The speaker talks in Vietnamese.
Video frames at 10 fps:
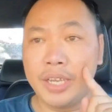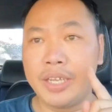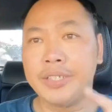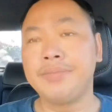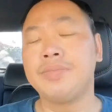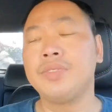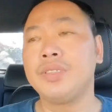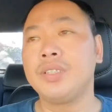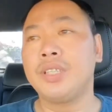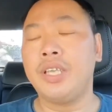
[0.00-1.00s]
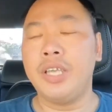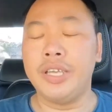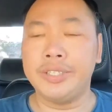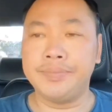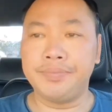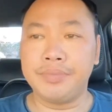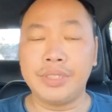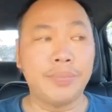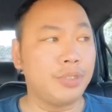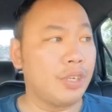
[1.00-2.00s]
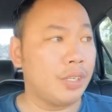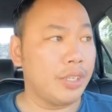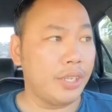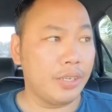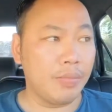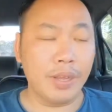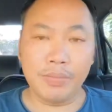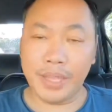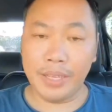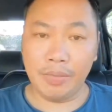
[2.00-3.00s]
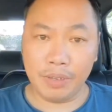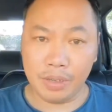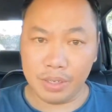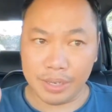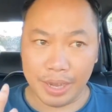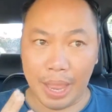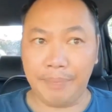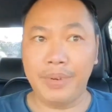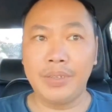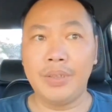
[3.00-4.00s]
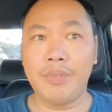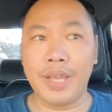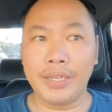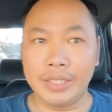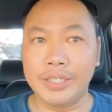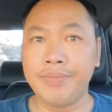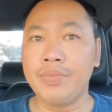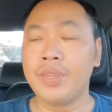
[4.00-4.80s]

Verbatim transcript: nè thì à, nằm xuống đó thì lúc đó ông thắng cũng có đạp lên thêm một cái nữa